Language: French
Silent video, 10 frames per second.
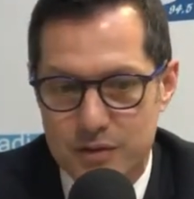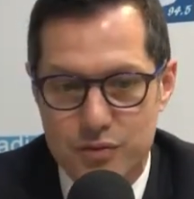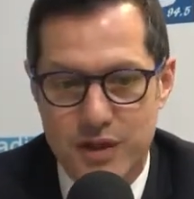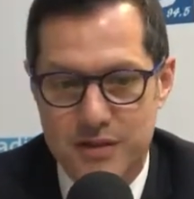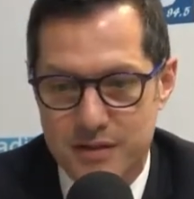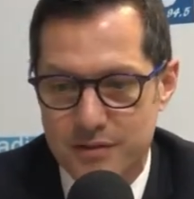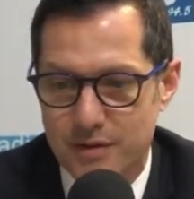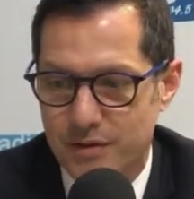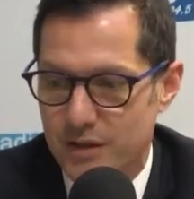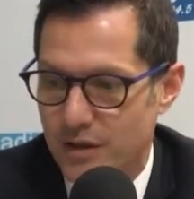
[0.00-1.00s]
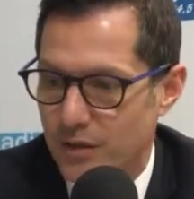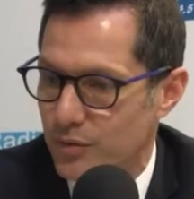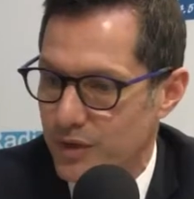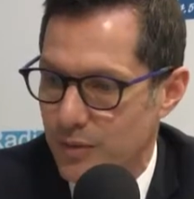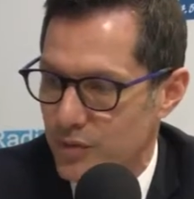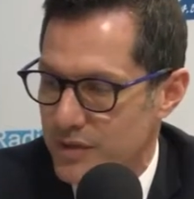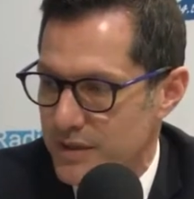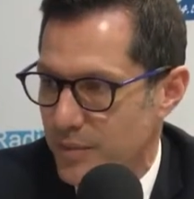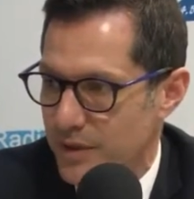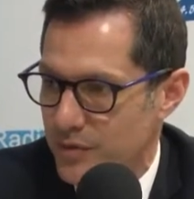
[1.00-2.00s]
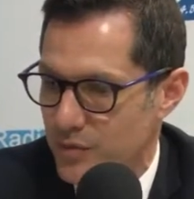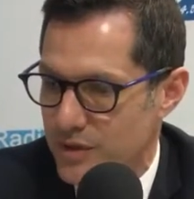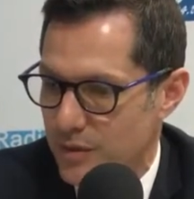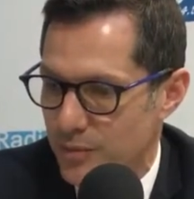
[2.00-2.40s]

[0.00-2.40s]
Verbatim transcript: éducative, avec un contrat municipal étudiant